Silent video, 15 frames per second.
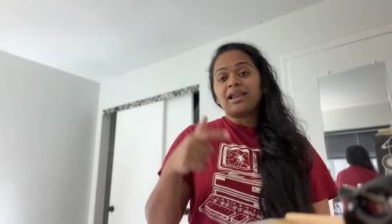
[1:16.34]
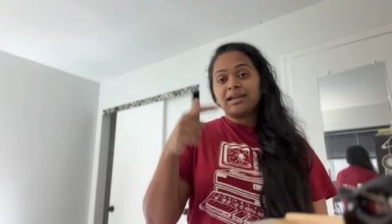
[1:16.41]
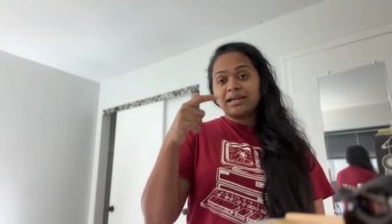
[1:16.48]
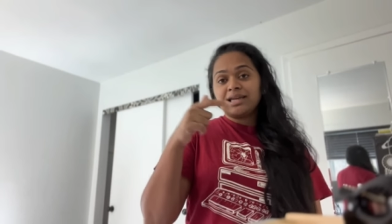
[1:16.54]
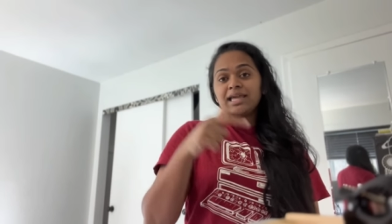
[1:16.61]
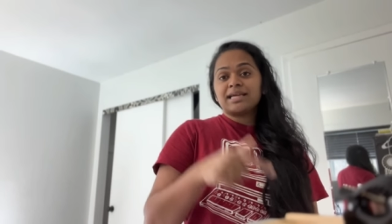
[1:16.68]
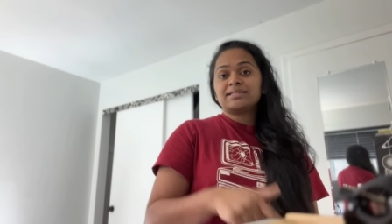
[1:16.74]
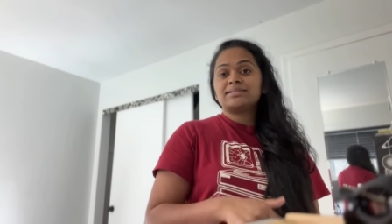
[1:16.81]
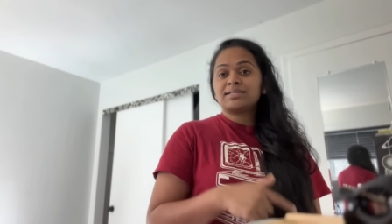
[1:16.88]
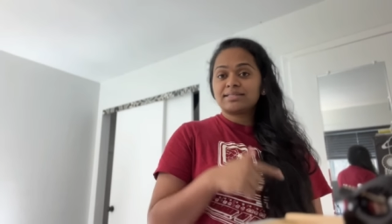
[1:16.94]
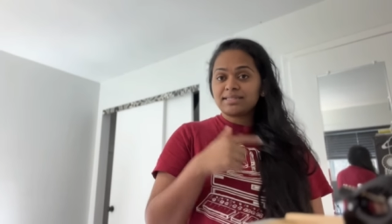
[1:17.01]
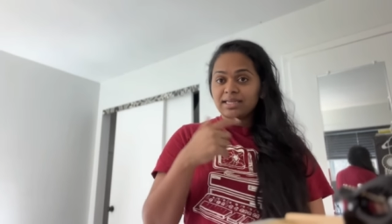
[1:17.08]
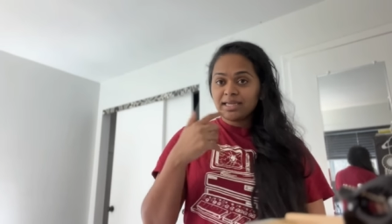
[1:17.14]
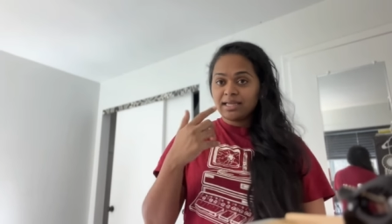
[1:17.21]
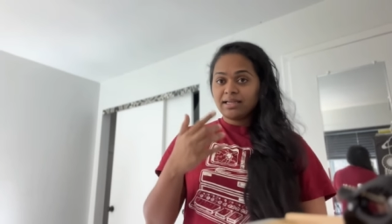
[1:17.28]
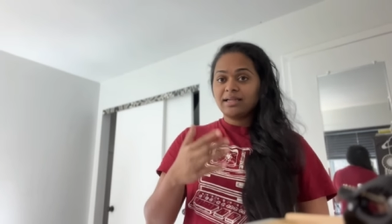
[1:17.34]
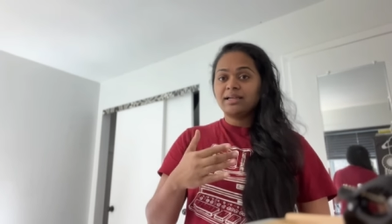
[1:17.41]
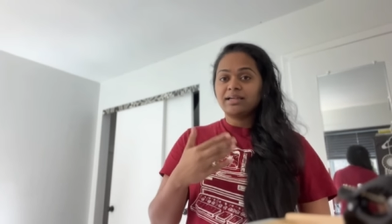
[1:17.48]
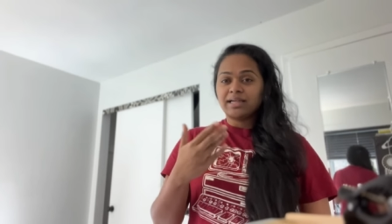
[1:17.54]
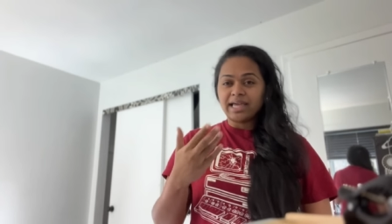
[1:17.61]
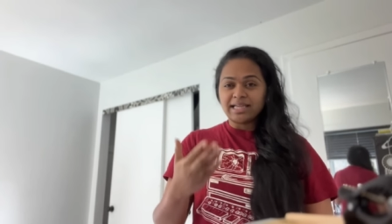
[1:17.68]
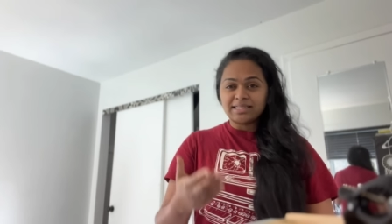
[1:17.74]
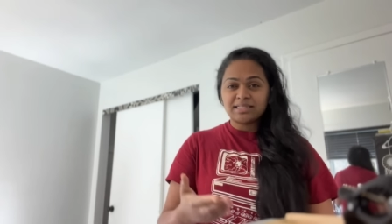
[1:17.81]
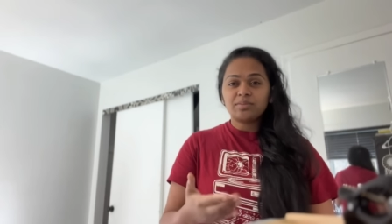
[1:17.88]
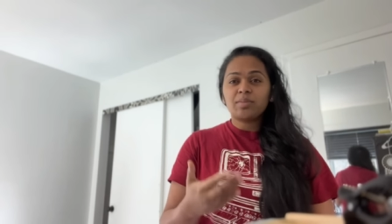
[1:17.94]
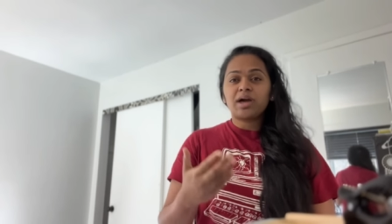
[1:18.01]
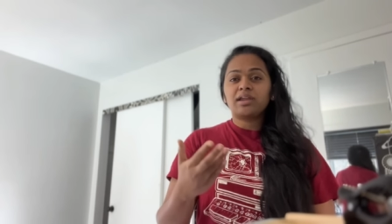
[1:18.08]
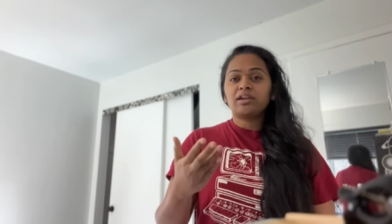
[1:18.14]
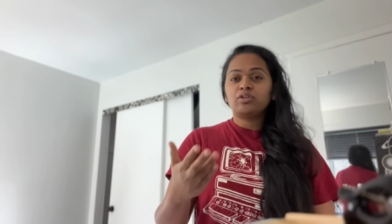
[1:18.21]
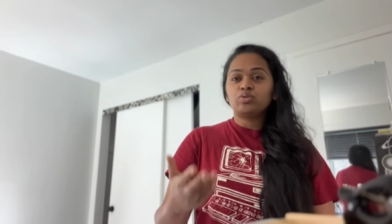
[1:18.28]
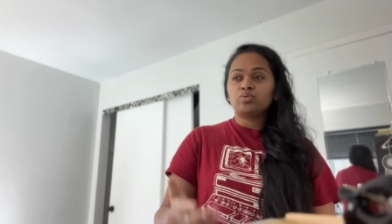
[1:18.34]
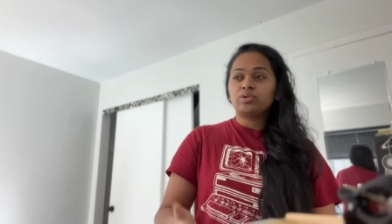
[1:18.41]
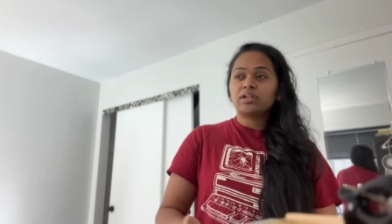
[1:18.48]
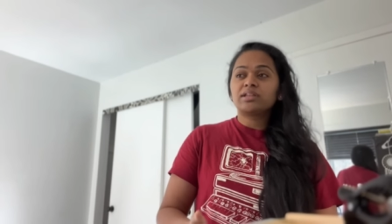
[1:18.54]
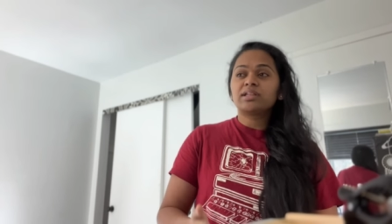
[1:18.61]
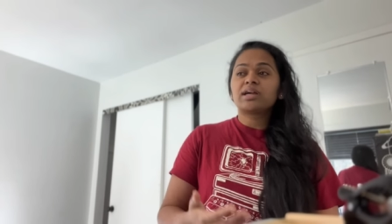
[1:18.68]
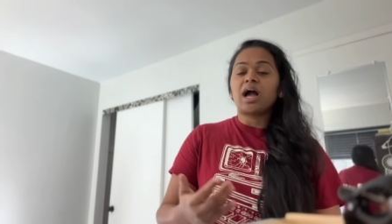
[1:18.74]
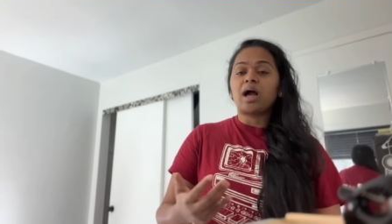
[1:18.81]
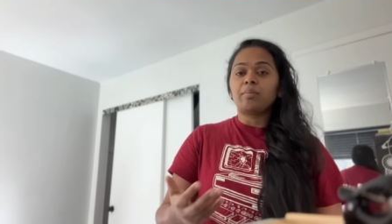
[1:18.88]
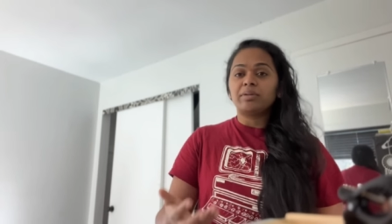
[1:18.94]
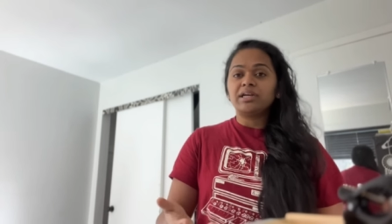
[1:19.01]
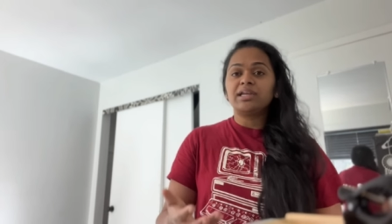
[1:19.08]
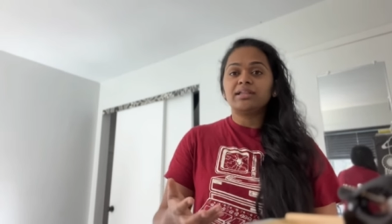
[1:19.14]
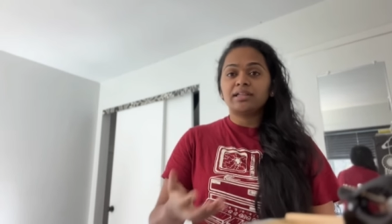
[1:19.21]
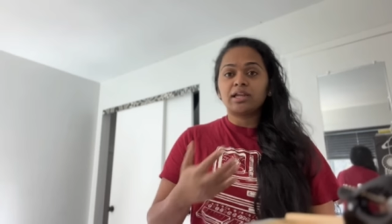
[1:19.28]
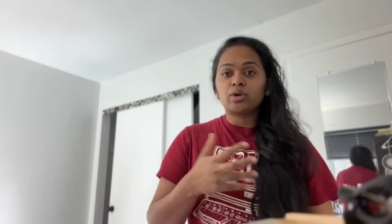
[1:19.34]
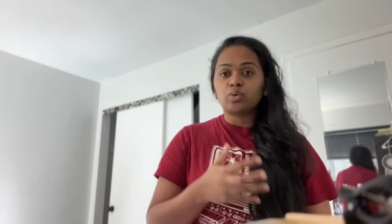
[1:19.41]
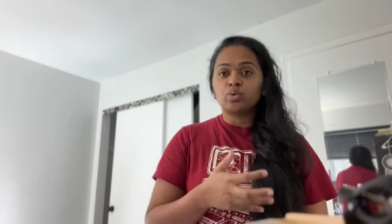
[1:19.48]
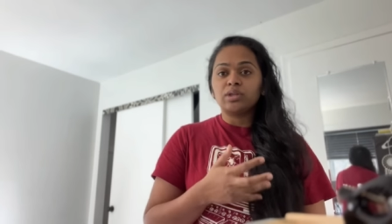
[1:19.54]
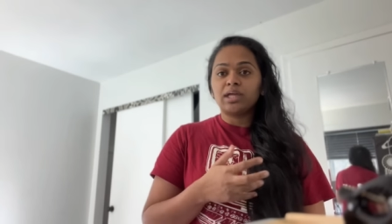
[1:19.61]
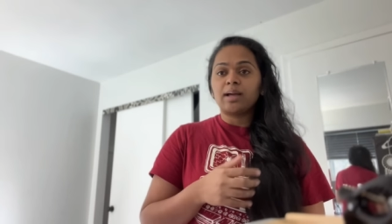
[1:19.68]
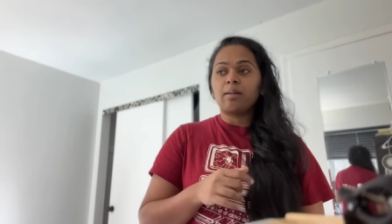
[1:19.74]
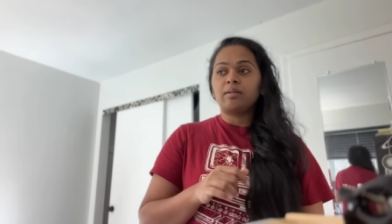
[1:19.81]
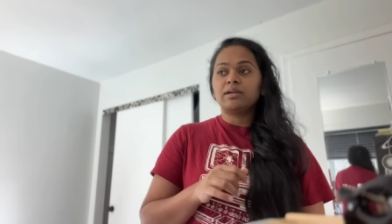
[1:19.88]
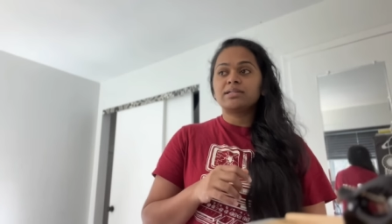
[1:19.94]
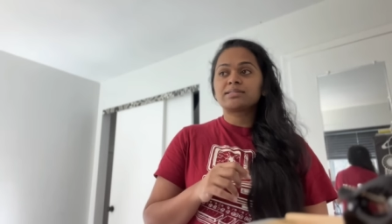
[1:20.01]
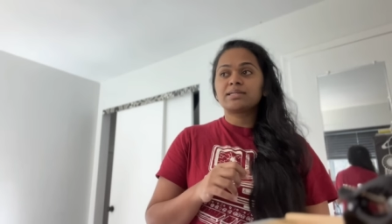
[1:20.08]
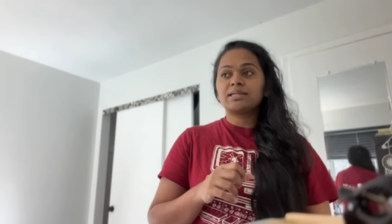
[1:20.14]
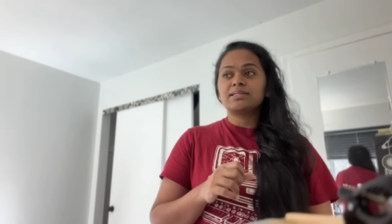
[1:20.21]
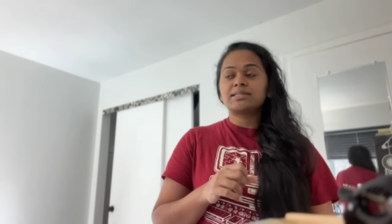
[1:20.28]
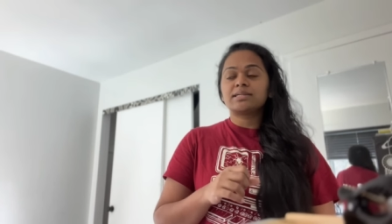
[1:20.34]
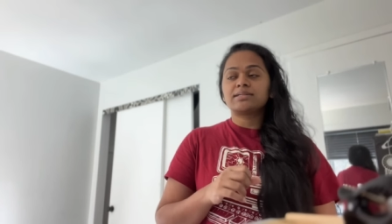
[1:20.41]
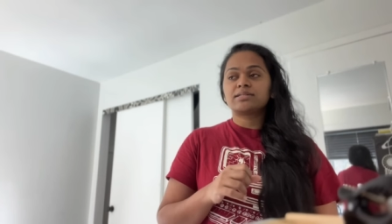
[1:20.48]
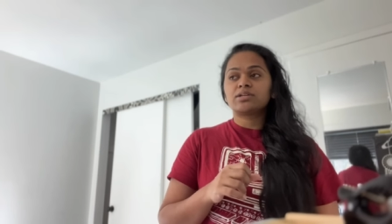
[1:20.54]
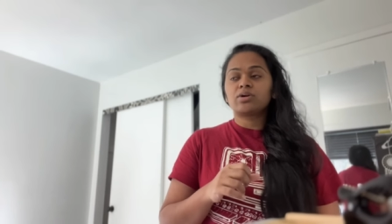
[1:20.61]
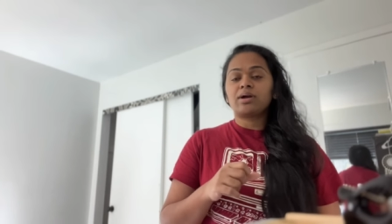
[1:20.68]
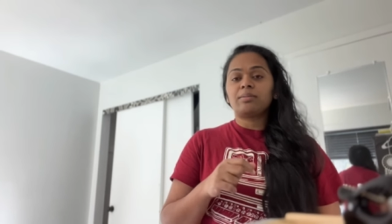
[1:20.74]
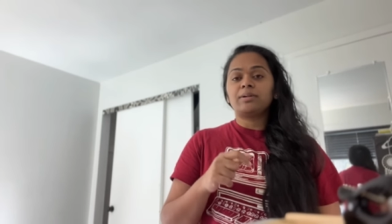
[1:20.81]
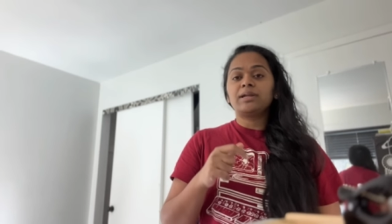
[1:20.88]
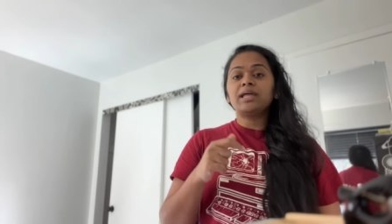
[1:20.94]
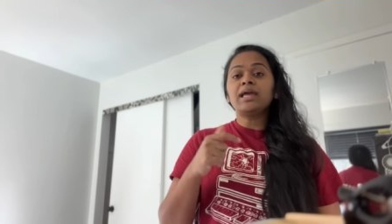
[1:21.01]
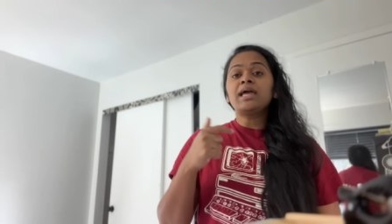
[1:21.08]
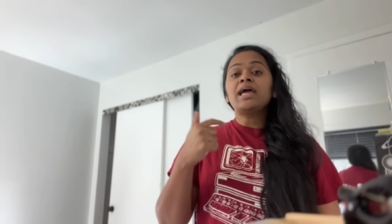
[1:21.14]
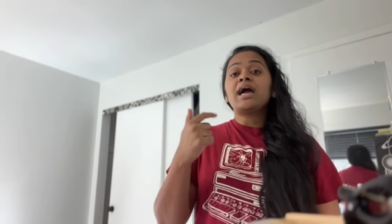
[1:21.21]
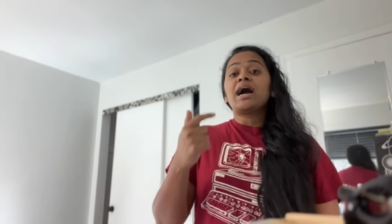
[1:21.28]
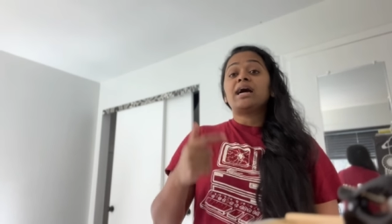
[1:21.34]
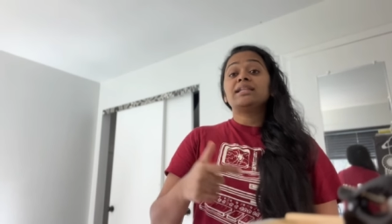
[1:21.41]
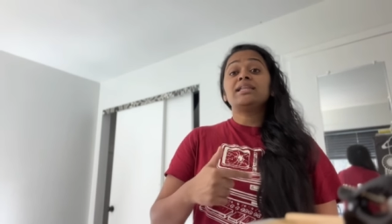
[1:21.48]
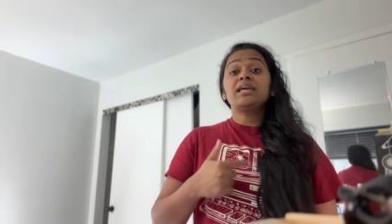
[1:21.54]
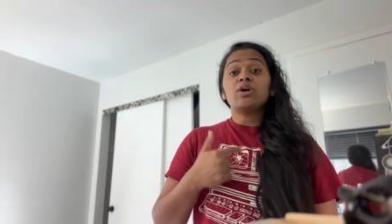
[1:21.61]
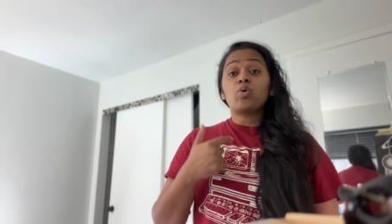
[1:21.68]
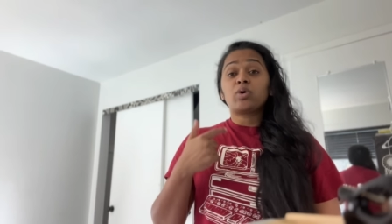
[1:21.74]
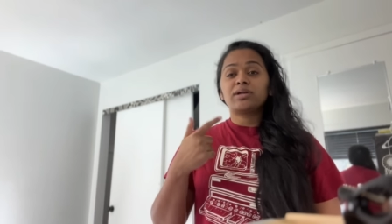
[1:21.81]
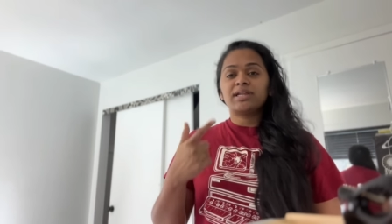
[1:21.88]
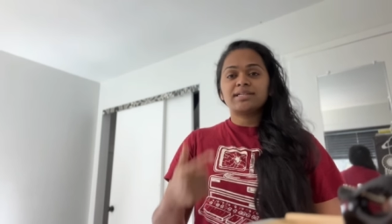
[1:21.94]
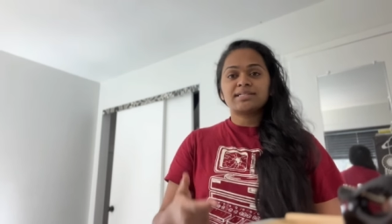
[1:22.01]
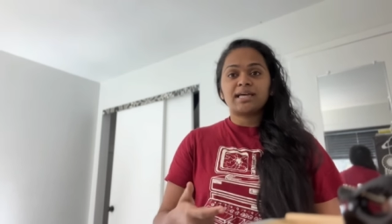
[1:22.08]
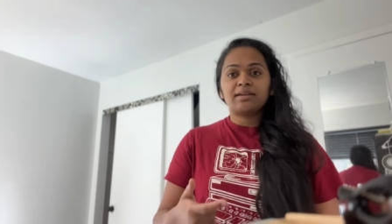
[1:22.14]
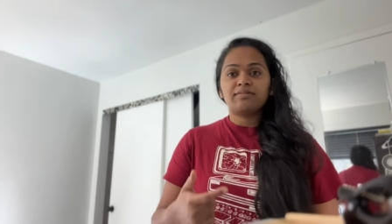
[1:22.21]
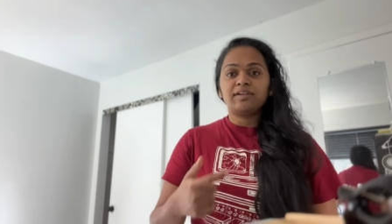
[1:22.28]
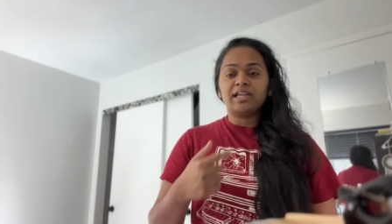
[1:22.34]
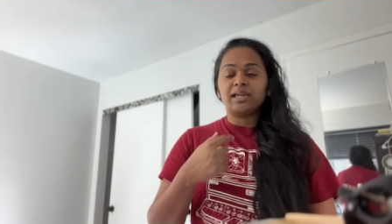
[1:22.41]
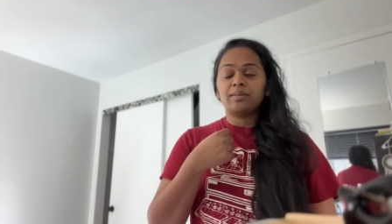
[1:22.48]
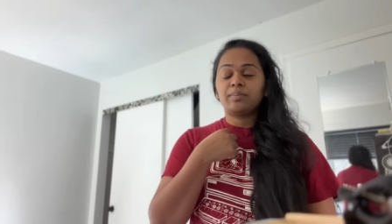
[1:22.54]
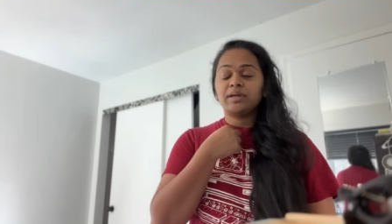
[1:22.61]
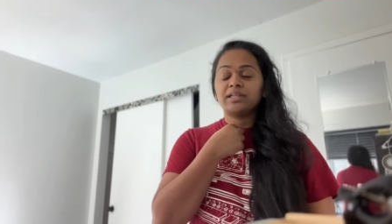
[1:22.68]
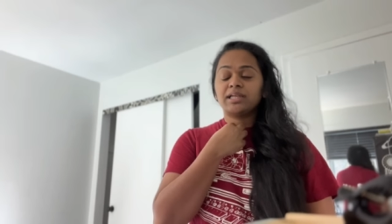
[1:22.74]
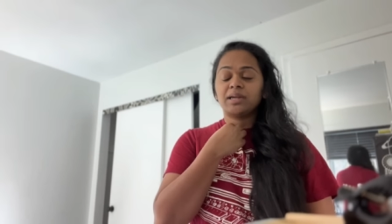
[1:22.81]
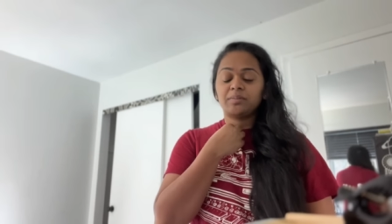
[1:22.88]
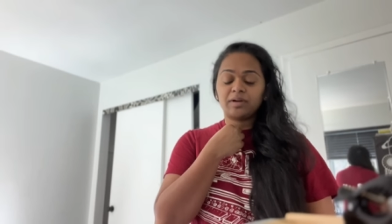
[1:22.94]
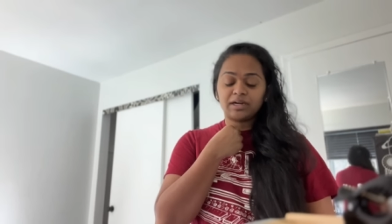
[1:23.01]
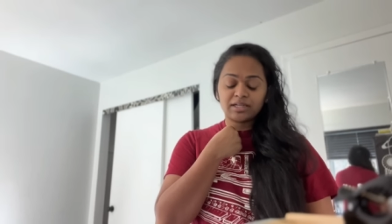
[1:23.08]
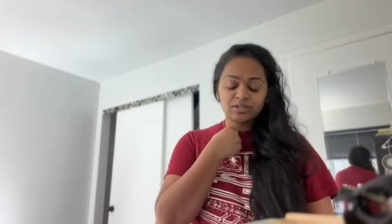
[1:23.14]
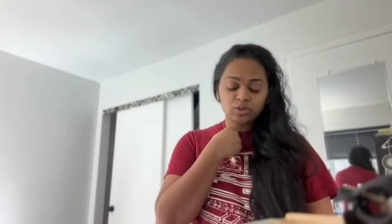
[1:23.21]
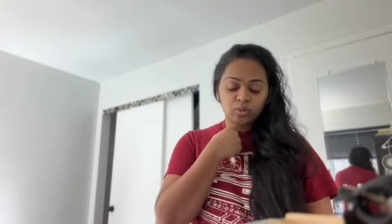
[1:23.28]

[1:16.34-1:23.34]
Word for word: ఆల్రెడీ ఎగ్జిస్టింగ్ ఎగ్జిమా అనేది ఉంటుంది కాబట్టి కాబట్టి తనకు ఉంది కాబట్టి స్కిన్ సెన్సిటివ్ కాబట్టి అది ఒకటేసారి ఫ్లేర్ అప్ అయింది అనమాట సో